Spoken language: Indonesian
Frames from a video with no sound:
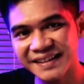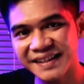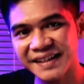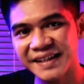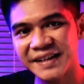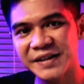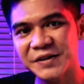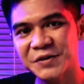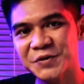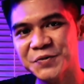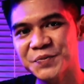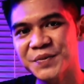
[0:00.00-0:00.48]

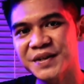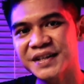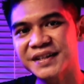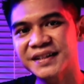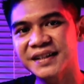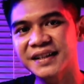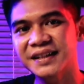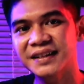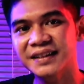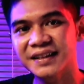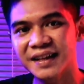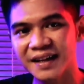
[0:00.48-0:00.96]
saya EOS
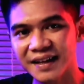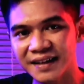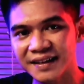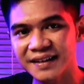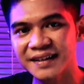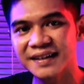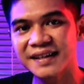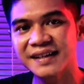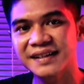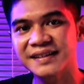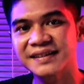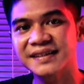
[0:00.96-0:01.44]
Pixel Dan
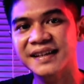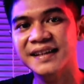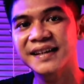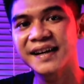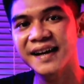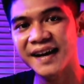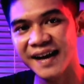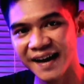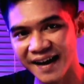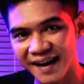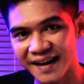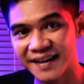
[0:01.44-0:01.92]
dengan
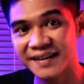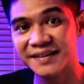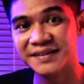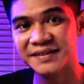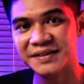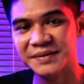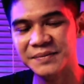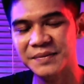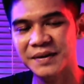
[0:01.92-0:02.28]
saya Aris